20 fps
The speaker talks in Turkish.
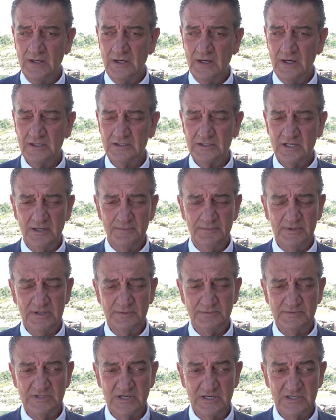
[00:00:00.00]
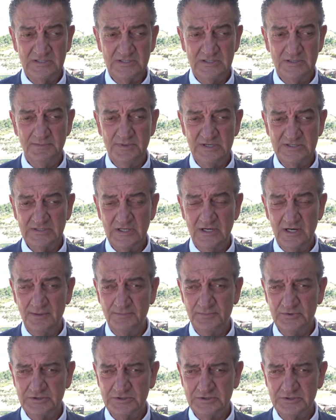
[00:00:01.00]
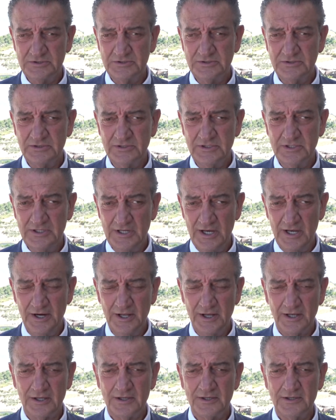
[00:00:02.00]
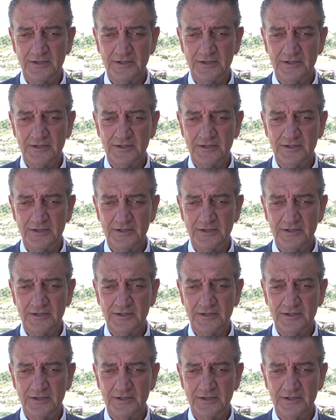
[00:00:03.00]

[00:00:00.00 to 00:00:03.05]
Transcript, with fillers: Hatay benim şahsi meselemdir diyerek